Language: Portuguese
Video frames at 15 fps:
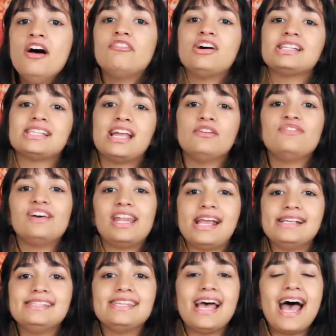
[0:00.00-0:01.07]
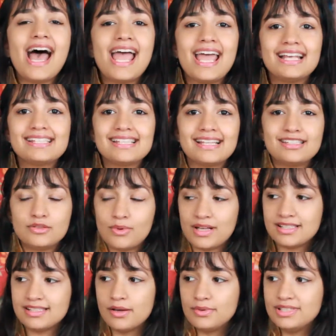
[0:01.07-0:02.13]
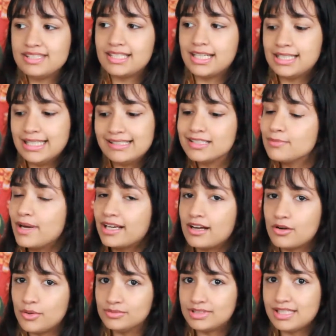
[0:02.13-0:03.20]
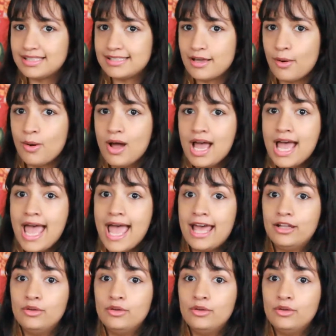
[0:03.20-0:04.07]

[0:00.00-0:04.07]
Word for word: fazem referência a esta situação estranhíssima que aconteceu é,